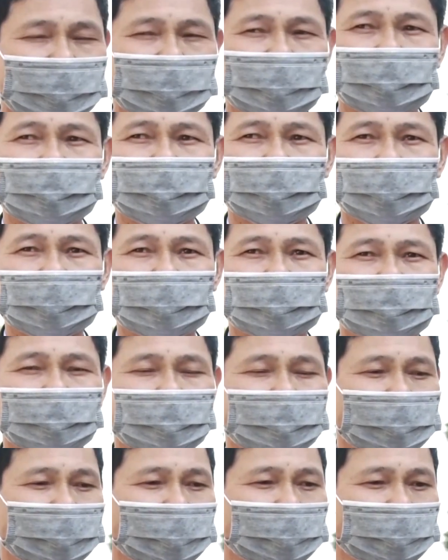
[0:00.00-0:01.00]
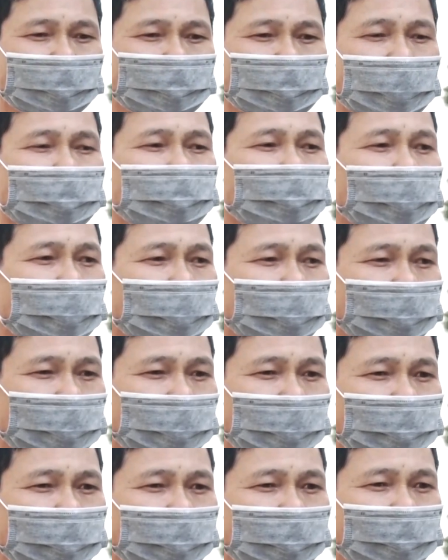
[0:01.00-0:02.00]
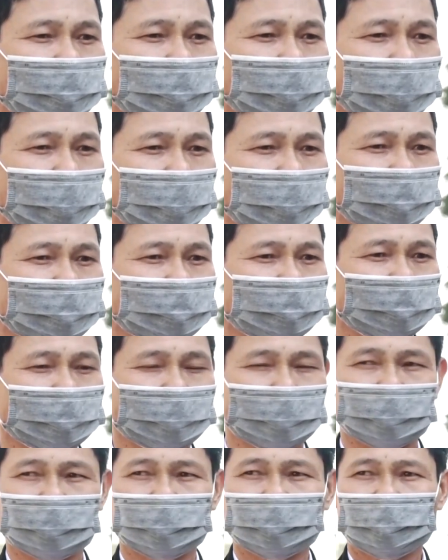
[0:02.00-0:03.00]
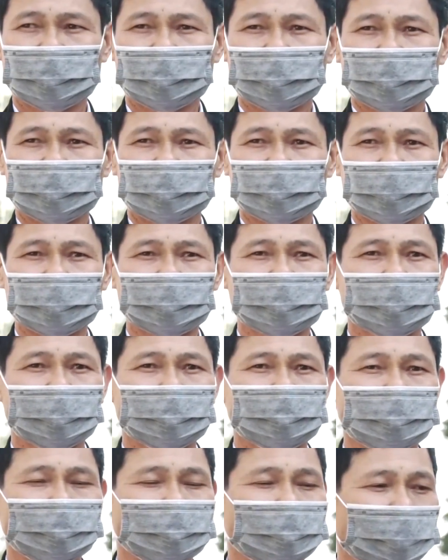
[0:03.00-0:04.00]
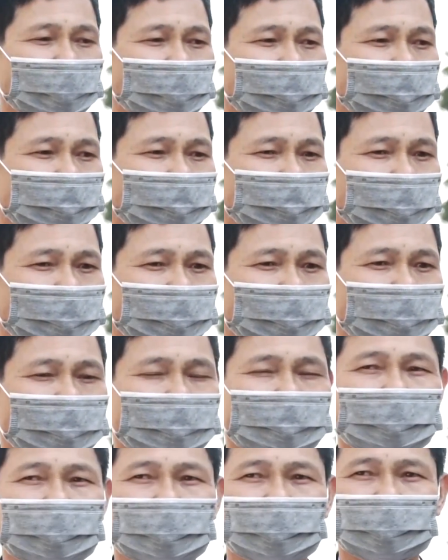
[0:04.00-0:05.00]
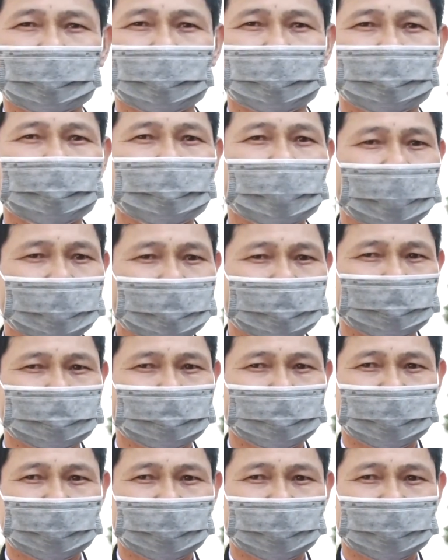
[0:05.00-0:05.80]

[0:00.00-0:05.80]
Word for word: nếu ra khỏi nhà là bắt buộc phải đeo khẩu trang và tránh tiếp xúc gần phải giữ khoảng cách 2 mét